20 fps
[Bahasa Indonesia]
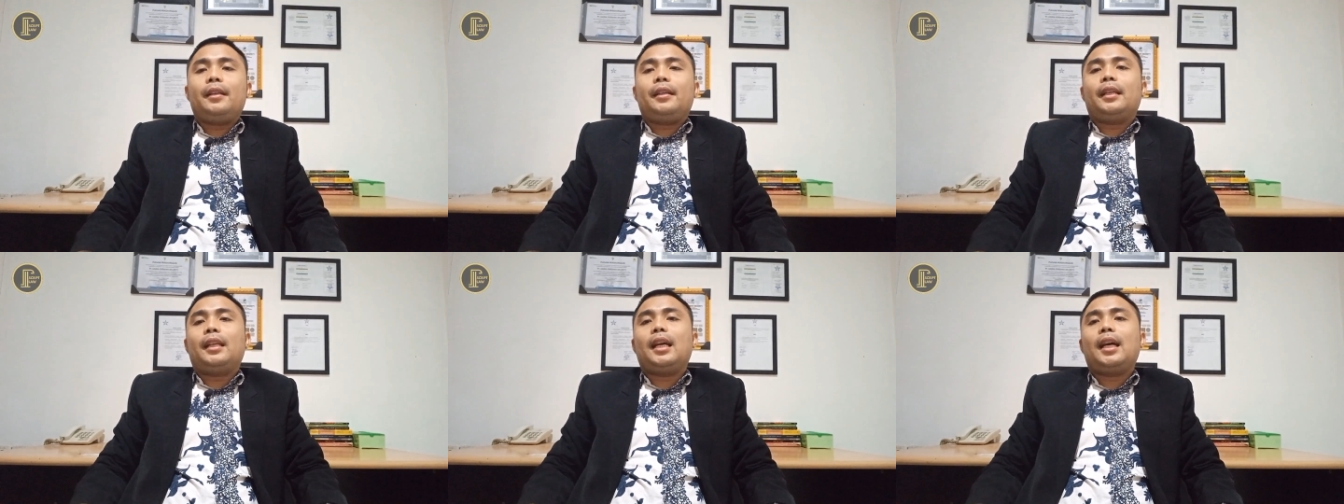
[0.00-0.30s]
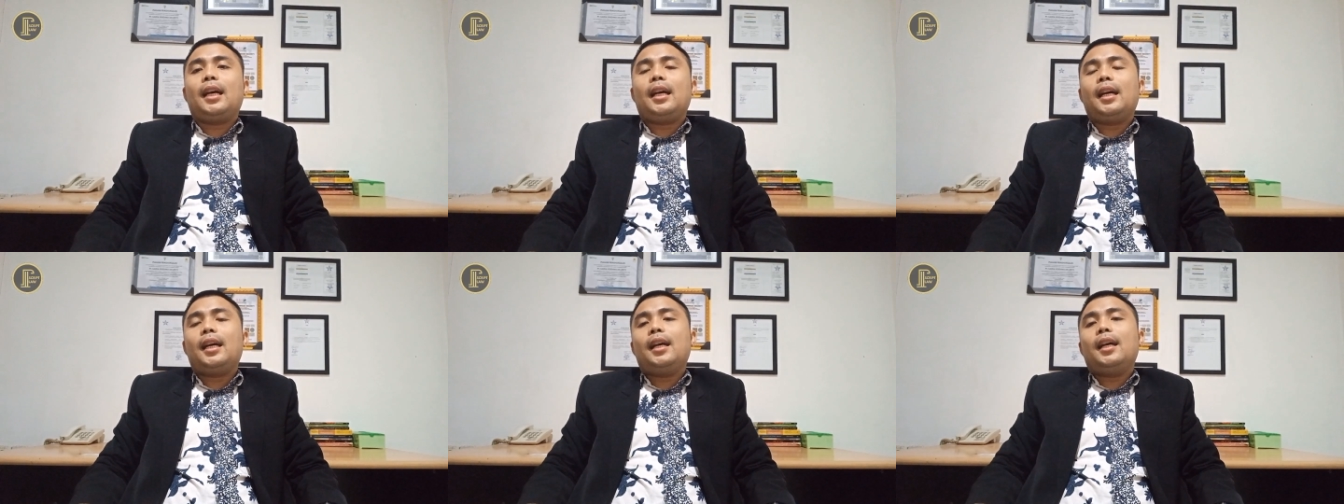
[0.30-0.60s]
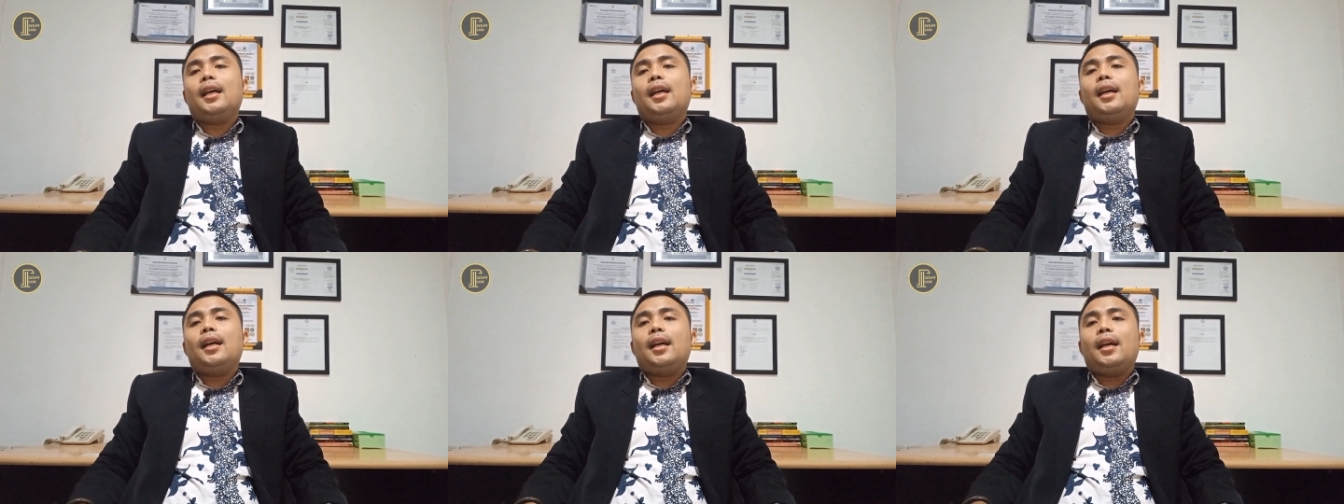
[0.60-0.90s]
Nah,
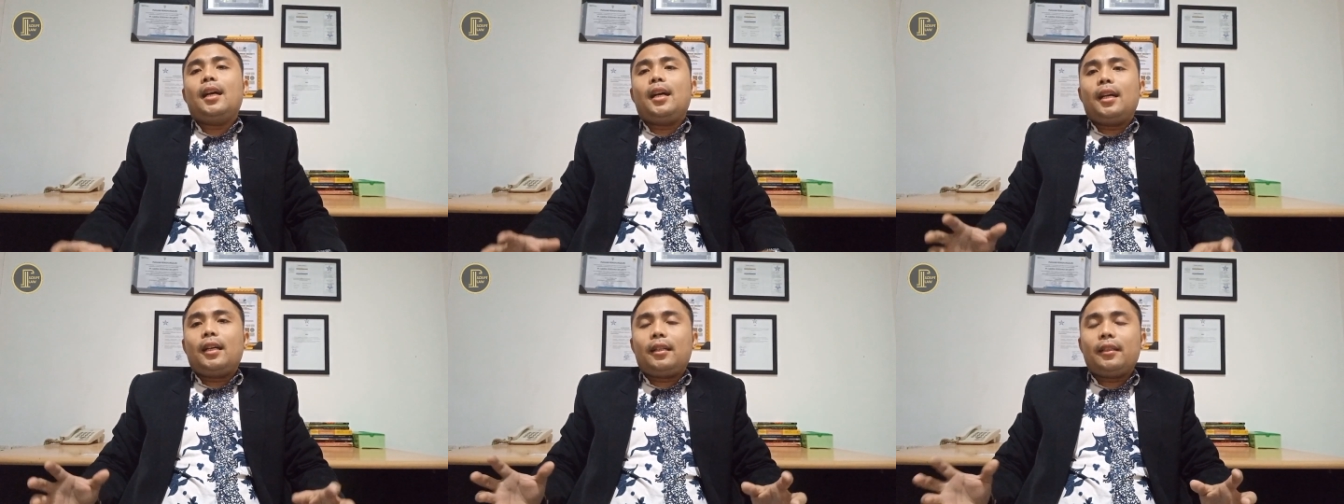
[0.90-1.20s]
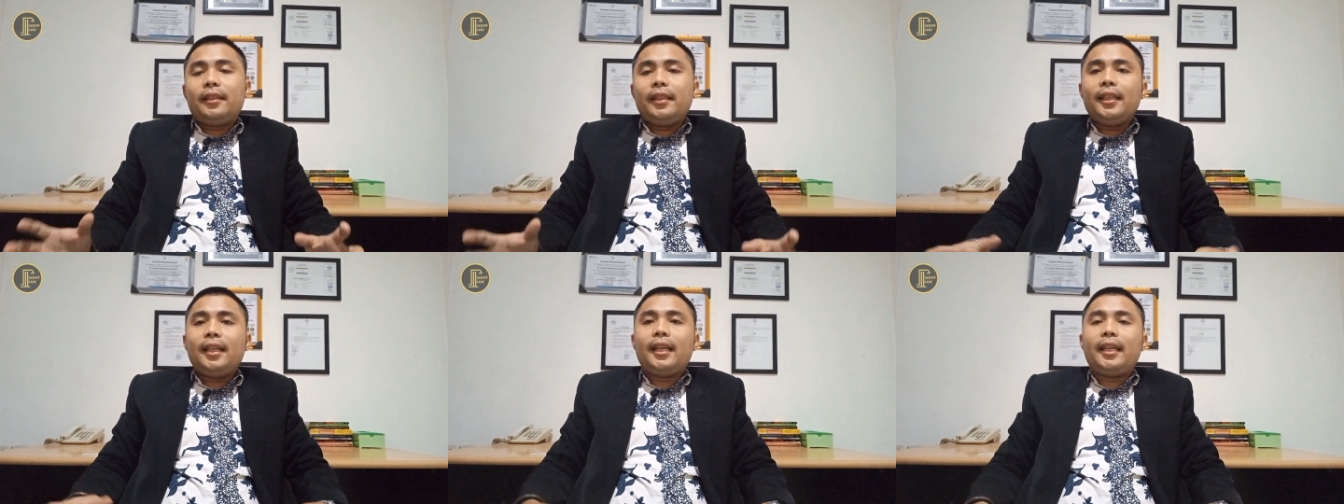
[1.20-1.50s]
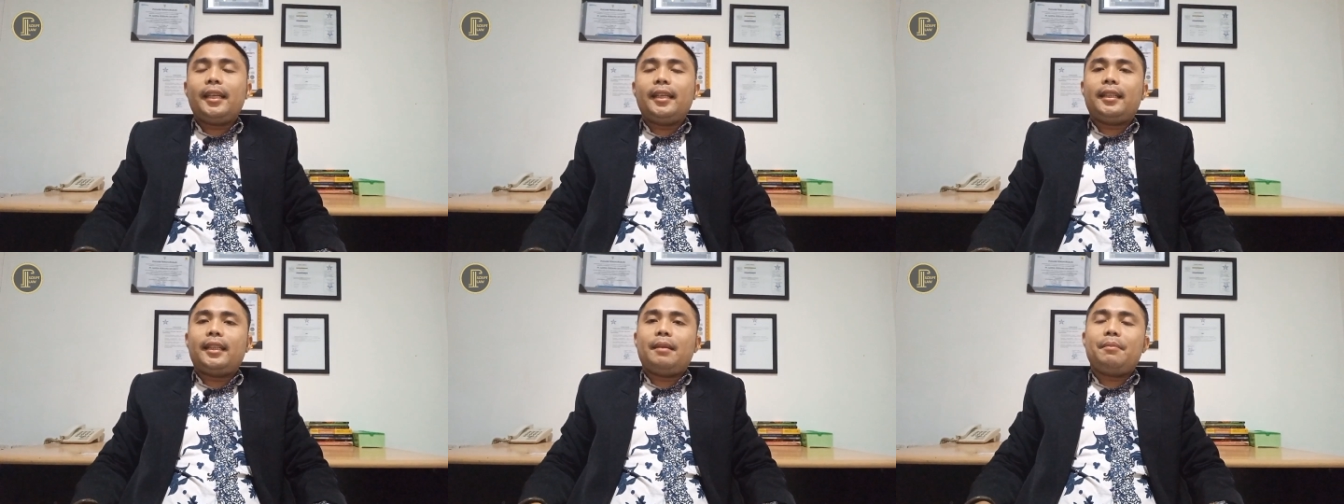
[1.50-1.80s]
ketika
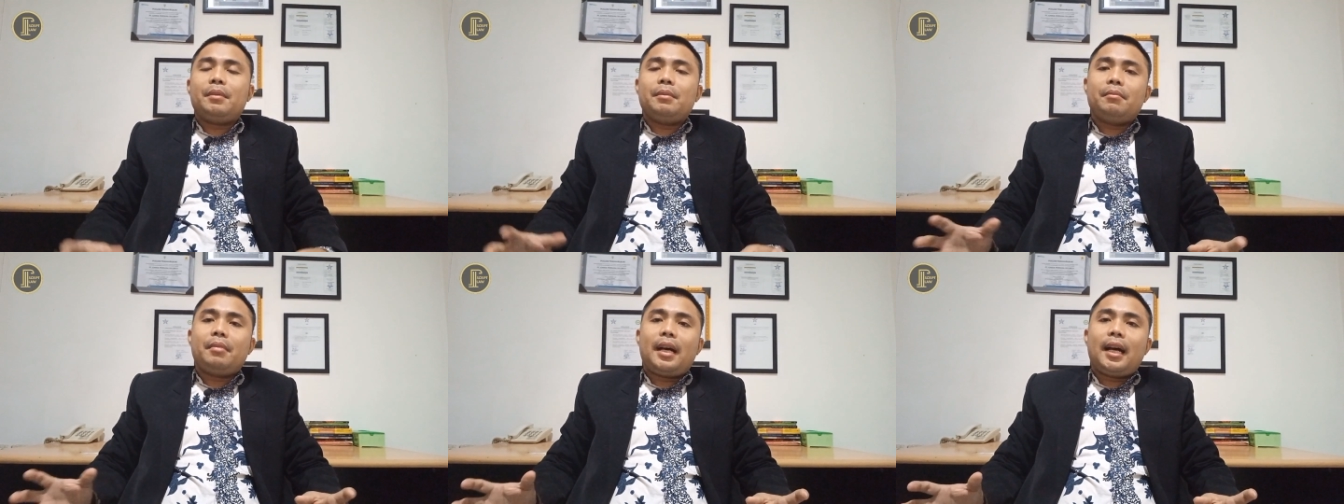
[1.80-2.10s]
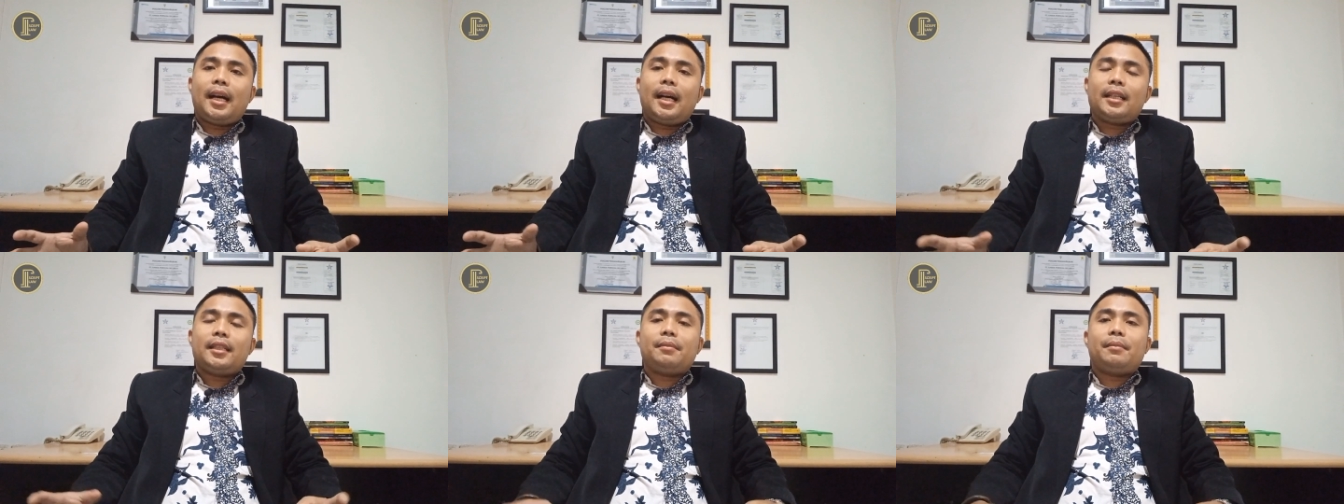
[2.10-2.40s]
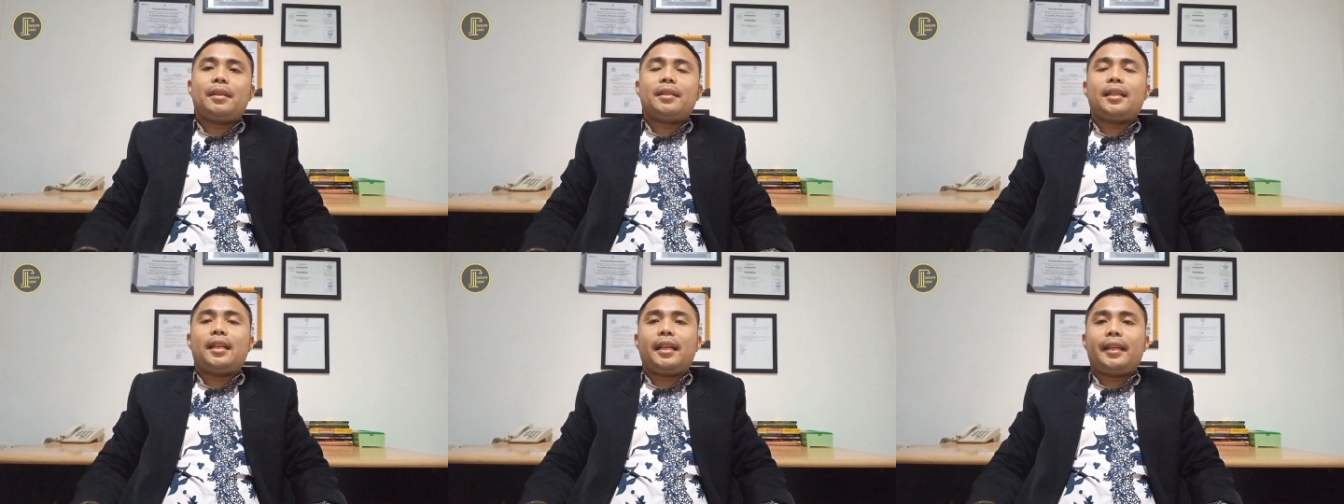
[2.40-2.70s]
kita membahas
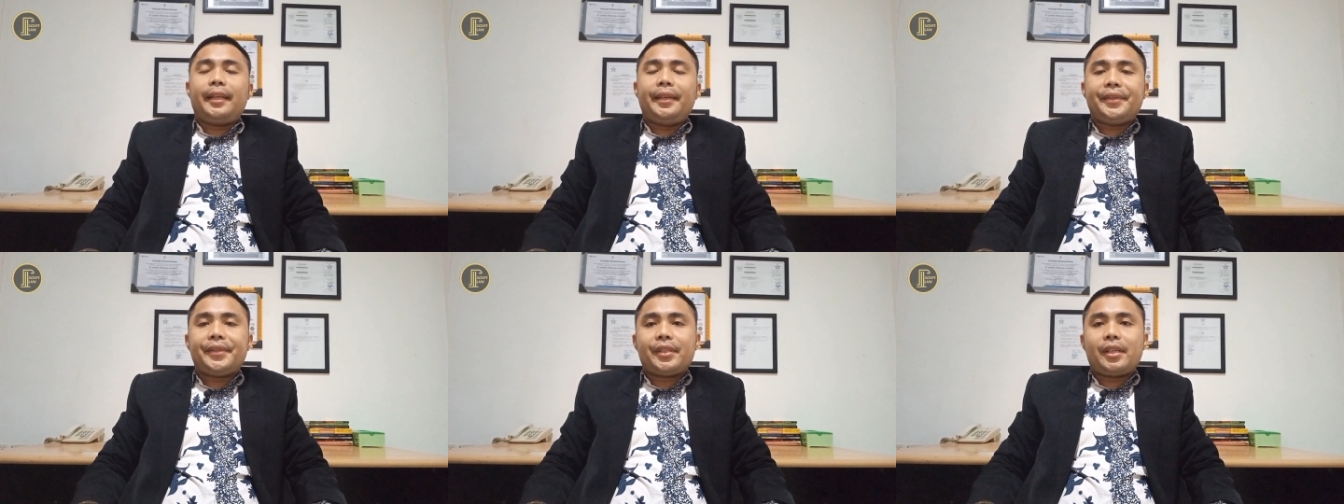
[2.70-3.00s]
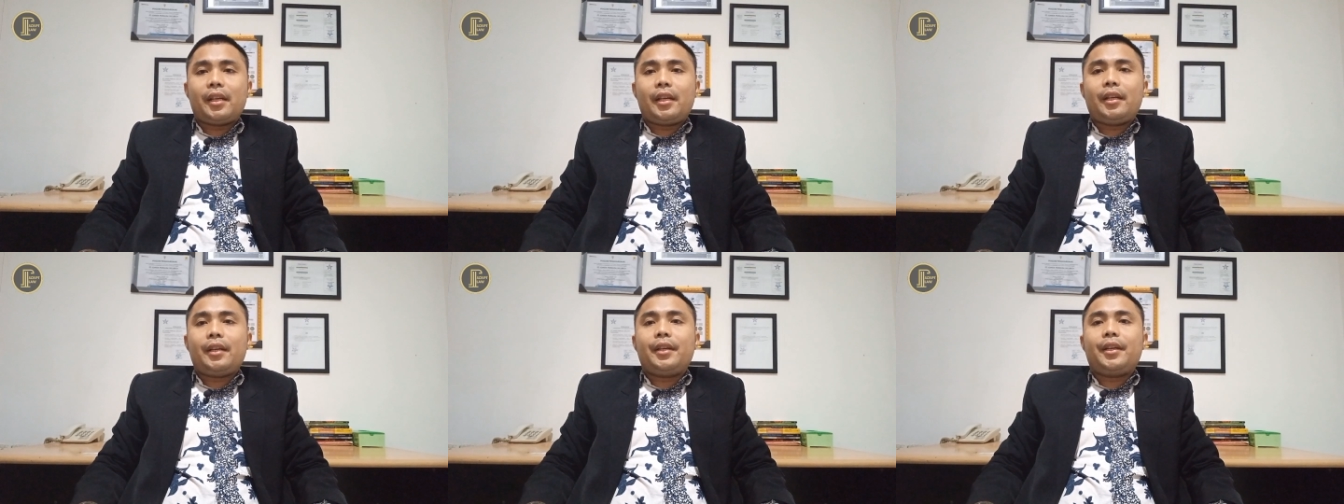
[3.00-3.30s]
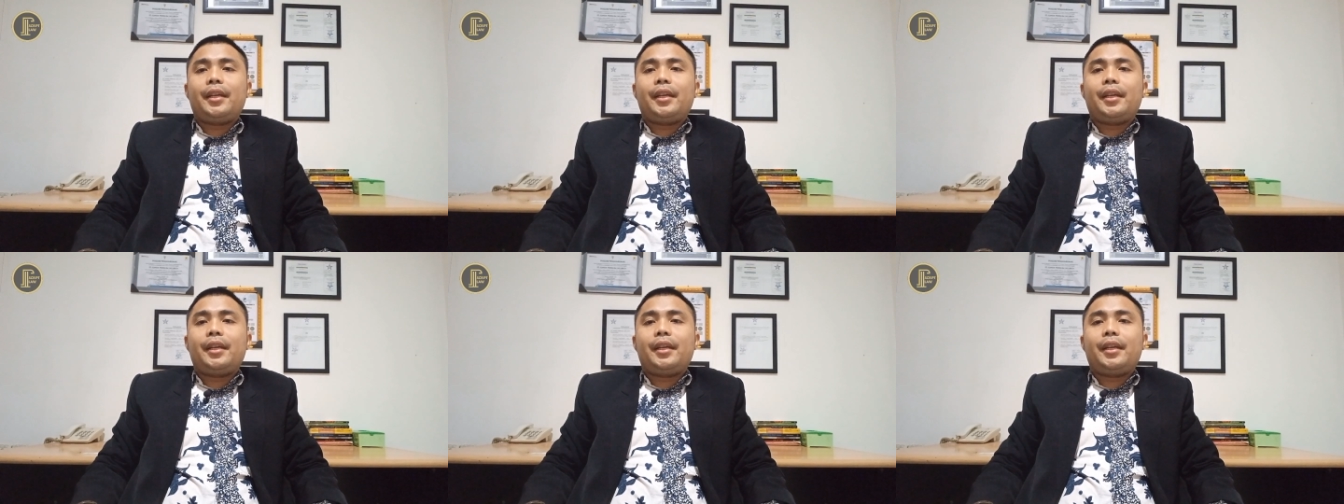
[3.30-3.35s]
masalah desa,